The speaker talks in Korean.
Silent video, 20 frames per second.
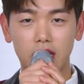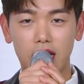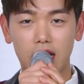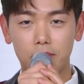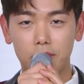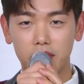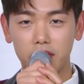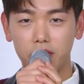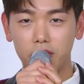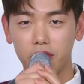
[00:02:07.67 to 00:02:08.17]

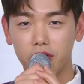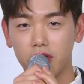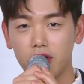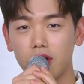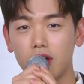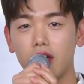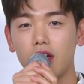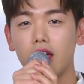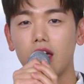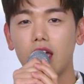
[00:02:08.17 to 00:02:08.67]
해피 뉴
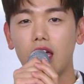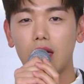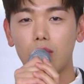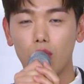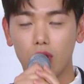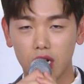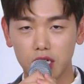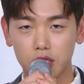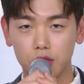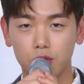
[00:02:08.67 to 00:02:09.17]
이어
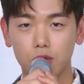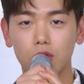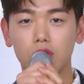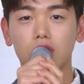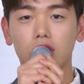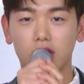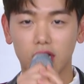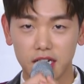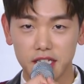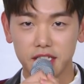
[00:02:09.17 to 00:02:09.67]
행복하시고
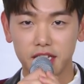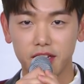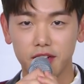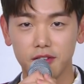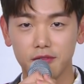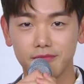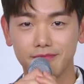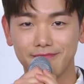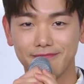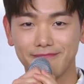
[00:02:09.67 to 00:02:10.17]
건강하세요.